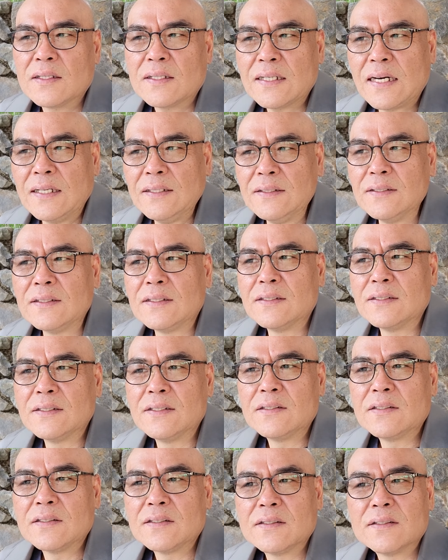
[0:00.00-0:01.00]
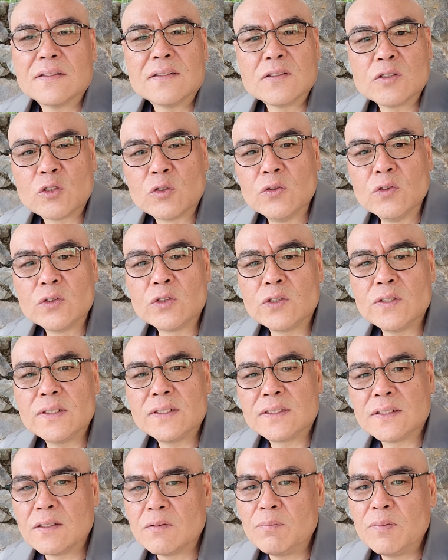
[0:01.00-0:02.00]
칸트는 순수
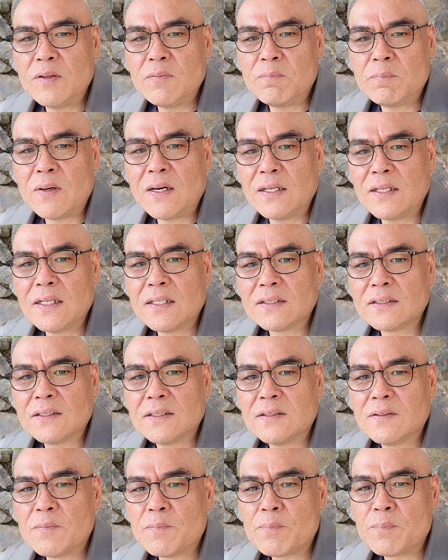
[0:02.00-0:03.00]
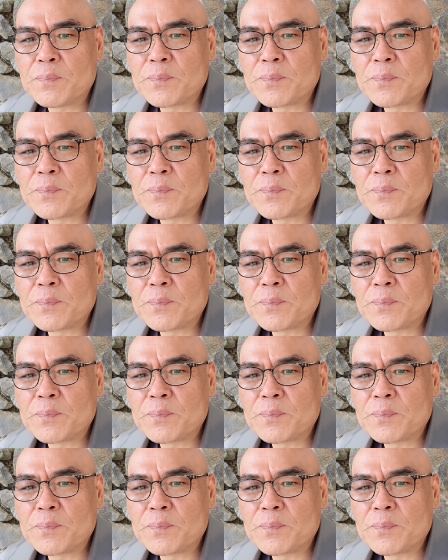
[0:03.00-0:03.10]
이성 비판에서